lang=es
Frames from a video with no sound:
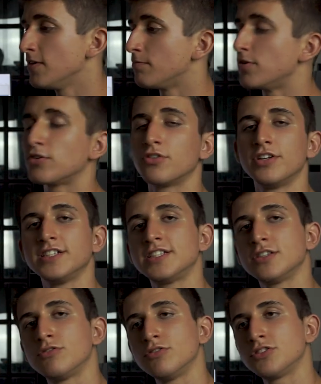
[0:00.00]
pero con
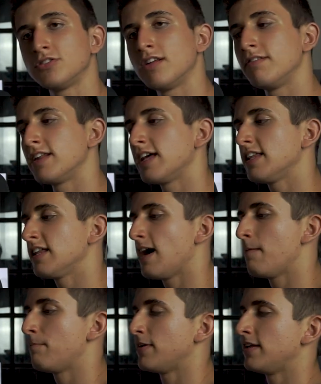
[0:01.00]
este curso, la verdad,
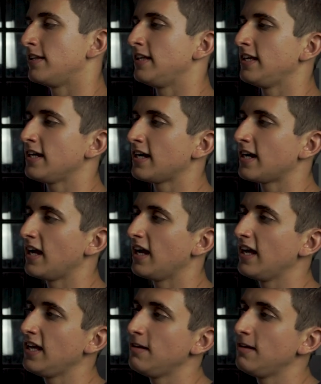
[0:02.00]
aprendí a